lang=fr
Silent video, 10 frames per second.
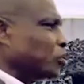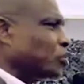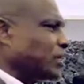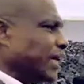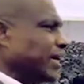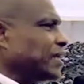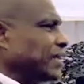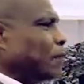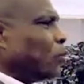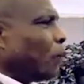Tshisekedi
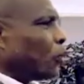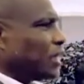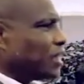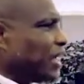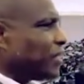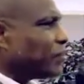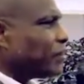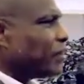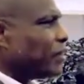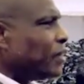C'était pour le protéger.
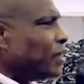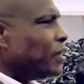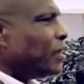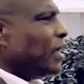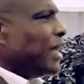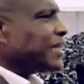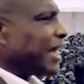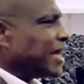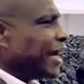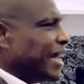Et ce
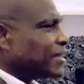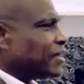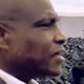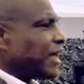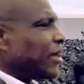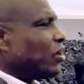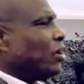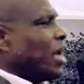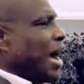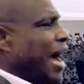qui reste, c'est
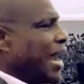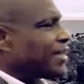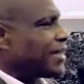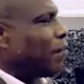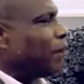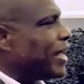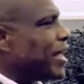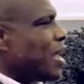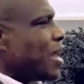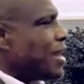qu'à l'Assemblée
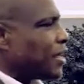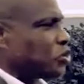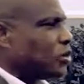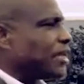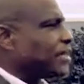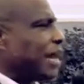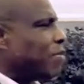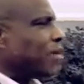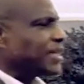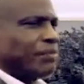nationale, c'est la
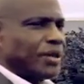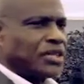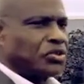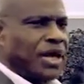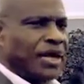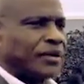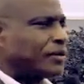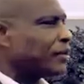même Assemblée nationale,